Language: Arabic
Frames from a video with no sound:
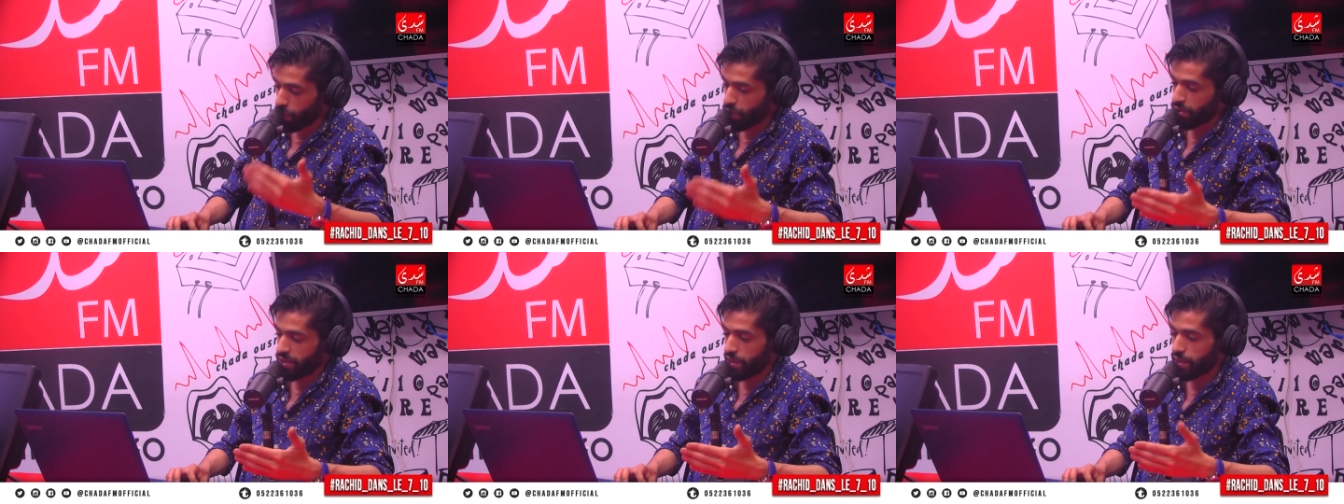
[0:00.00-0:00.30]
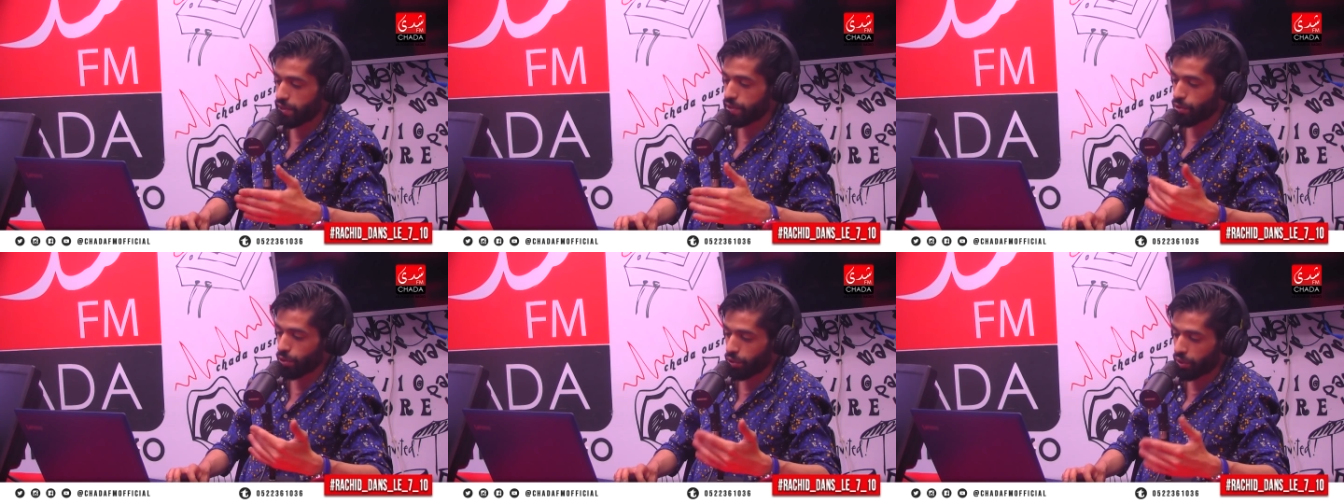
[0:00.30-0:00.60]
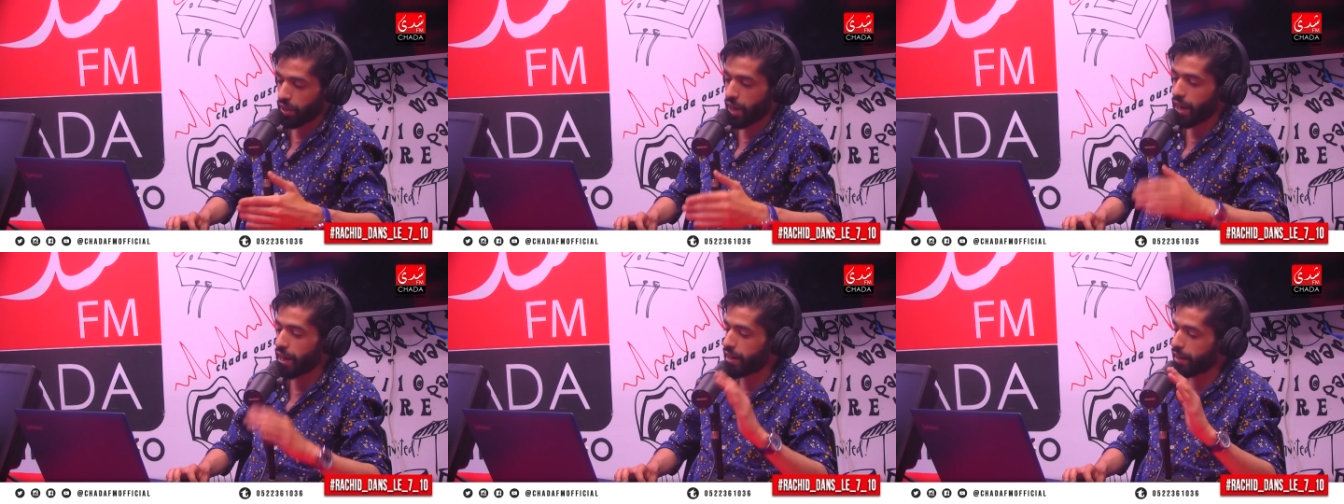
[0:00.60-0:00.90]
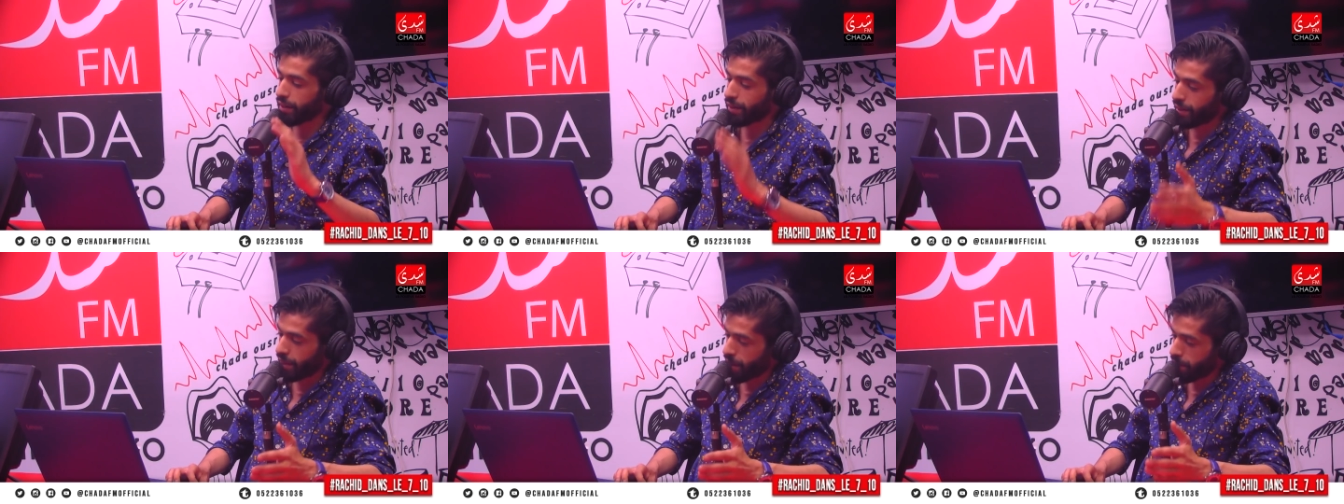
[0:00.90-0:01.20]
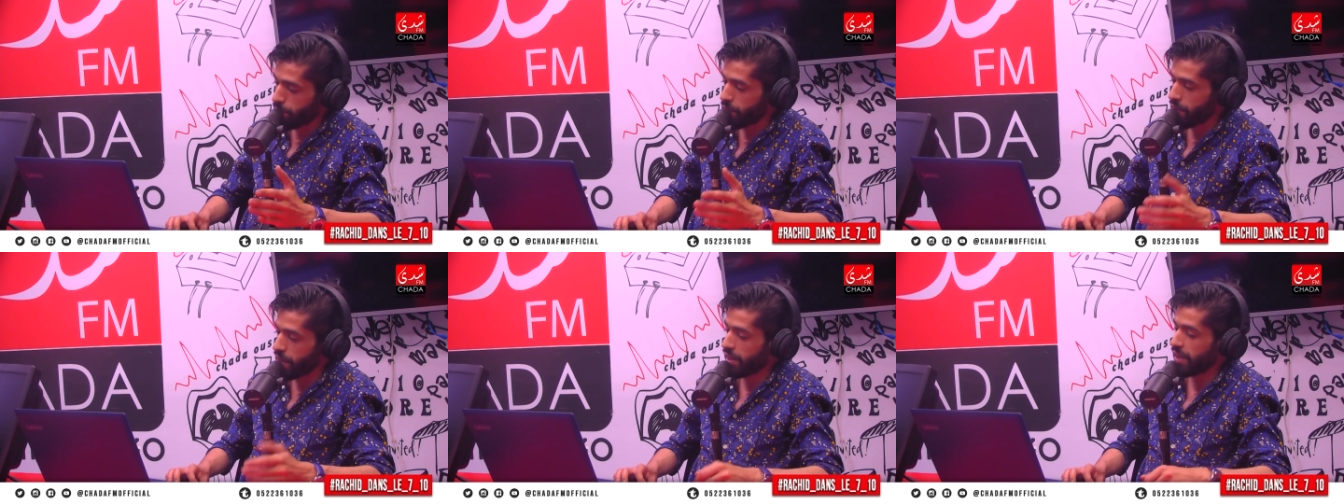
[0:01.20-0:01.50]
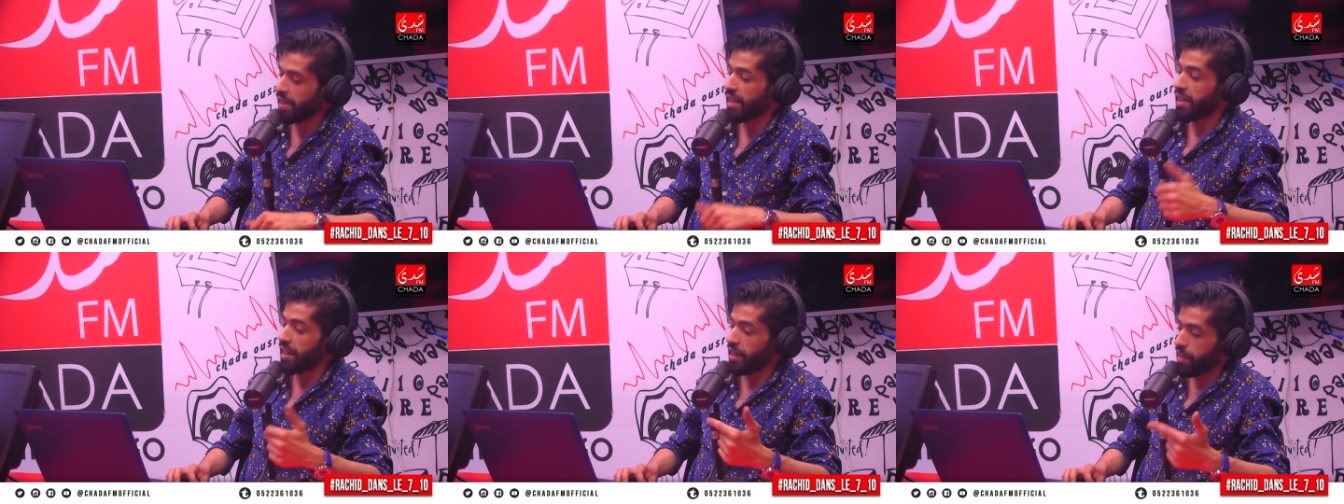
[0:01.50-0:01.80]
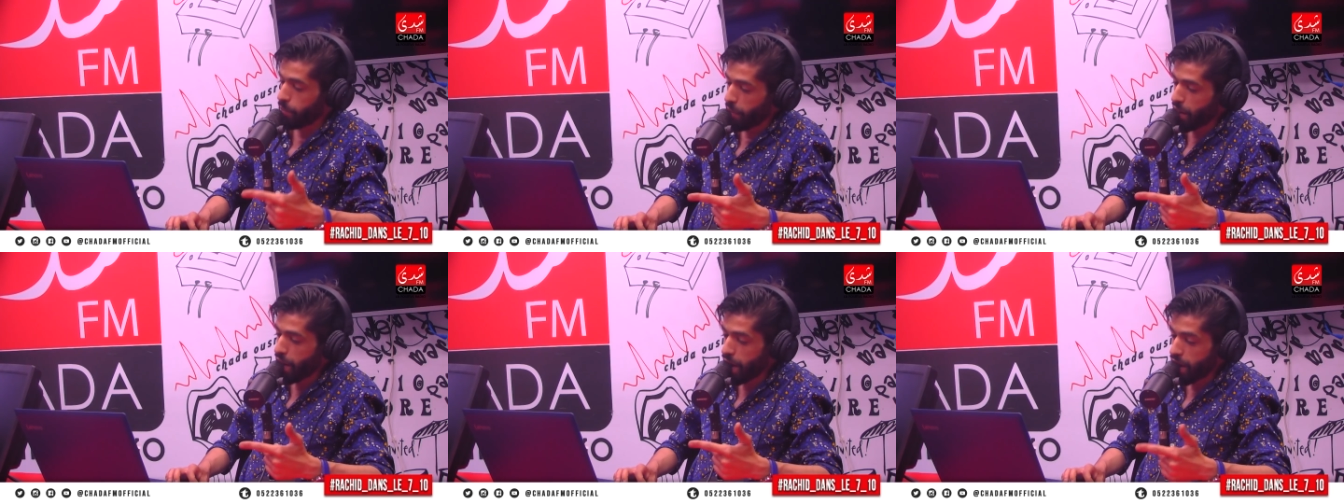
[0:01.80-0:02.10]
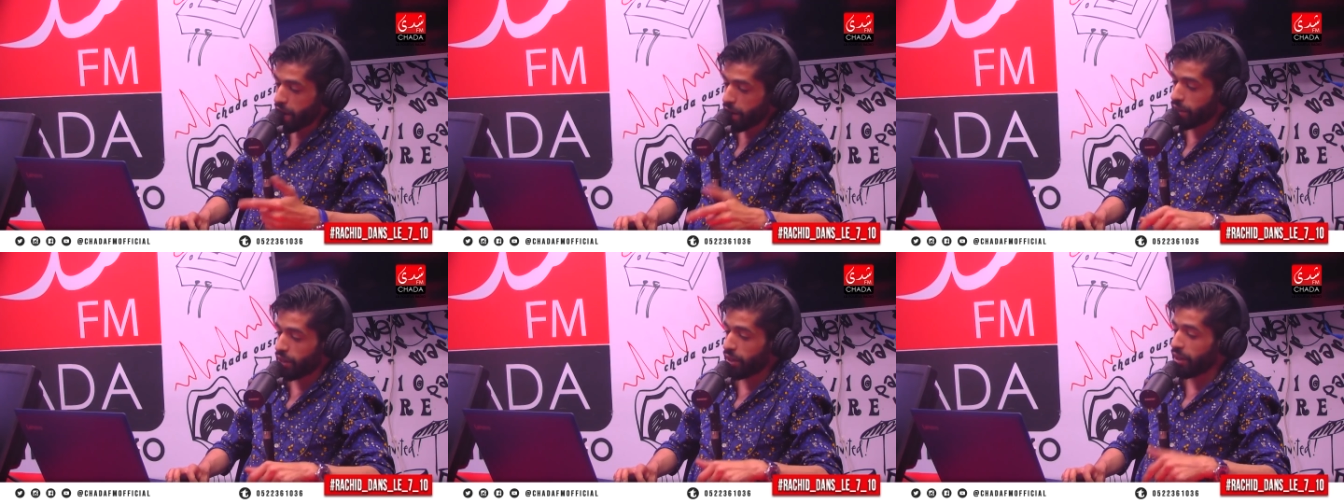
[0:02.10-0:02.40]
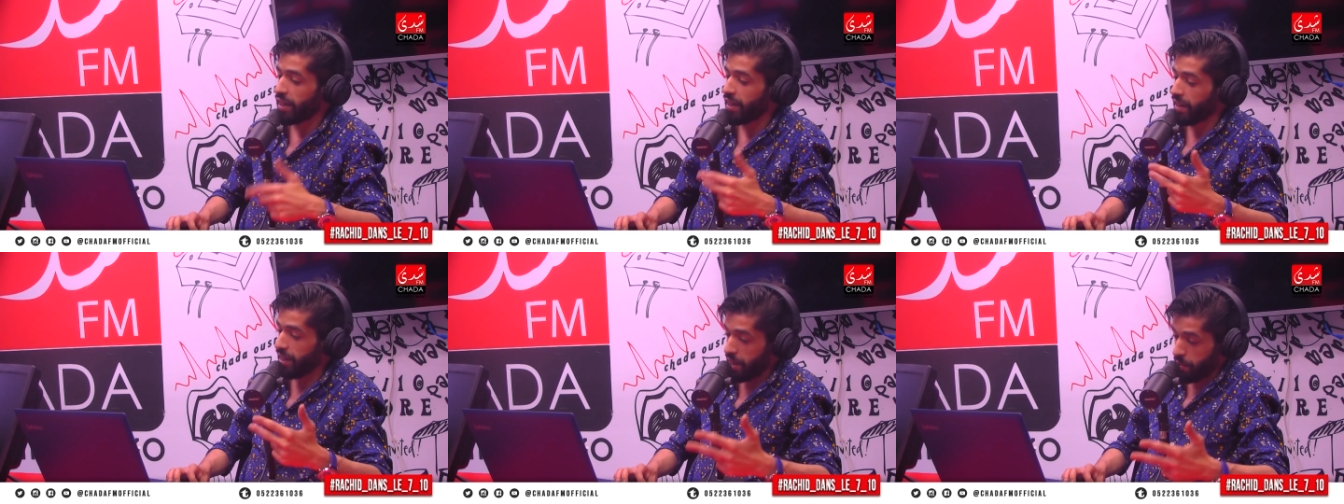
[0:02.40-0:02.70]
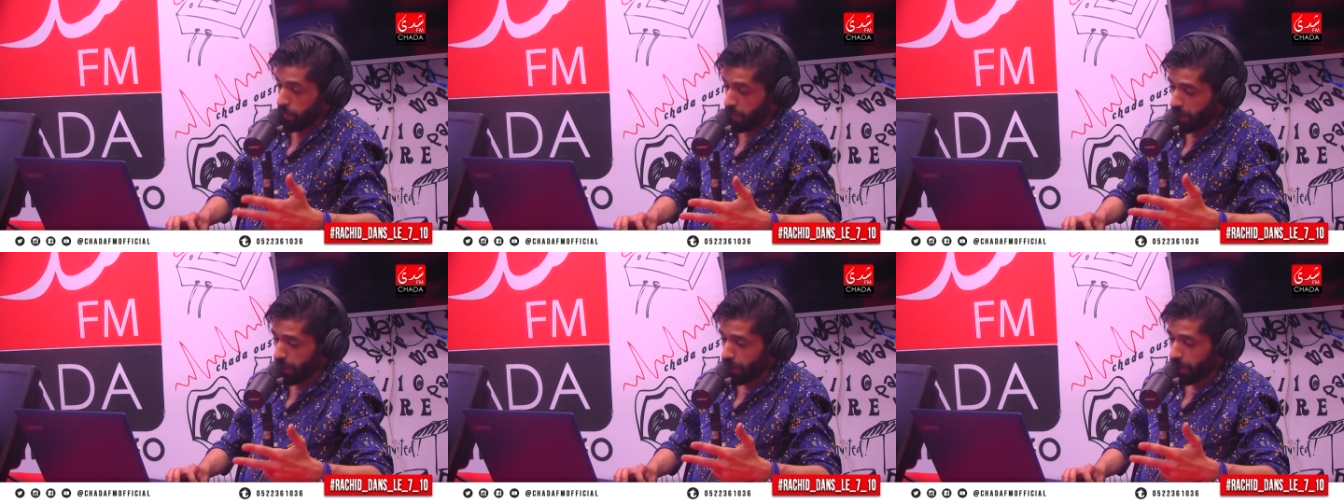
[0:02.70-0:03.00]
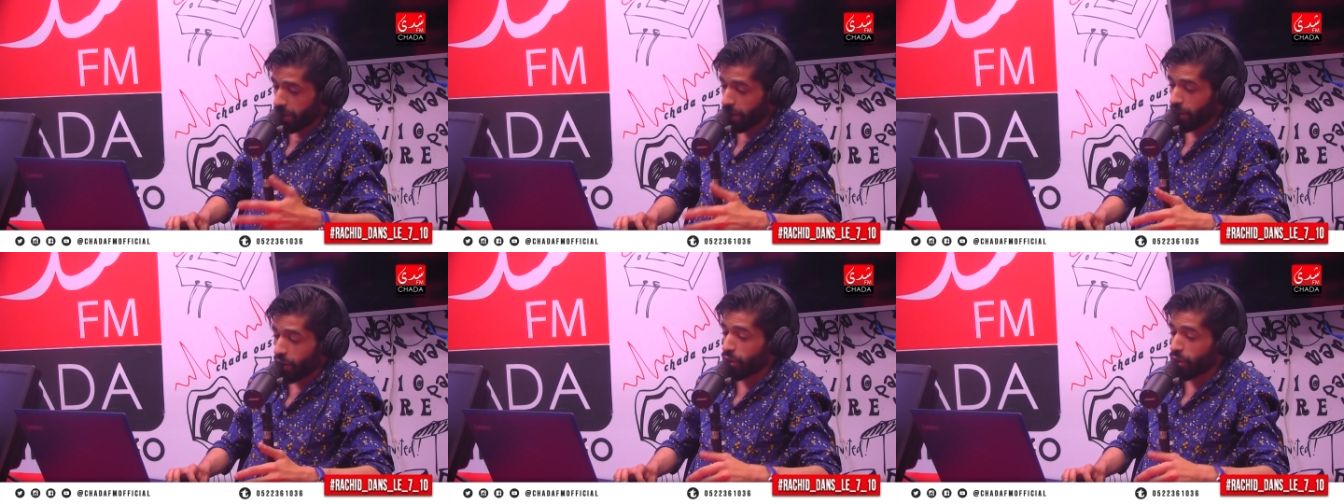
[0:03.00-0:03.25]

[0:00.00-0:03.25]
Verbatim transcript: اوسي السلطه على الذهب الملح العبيد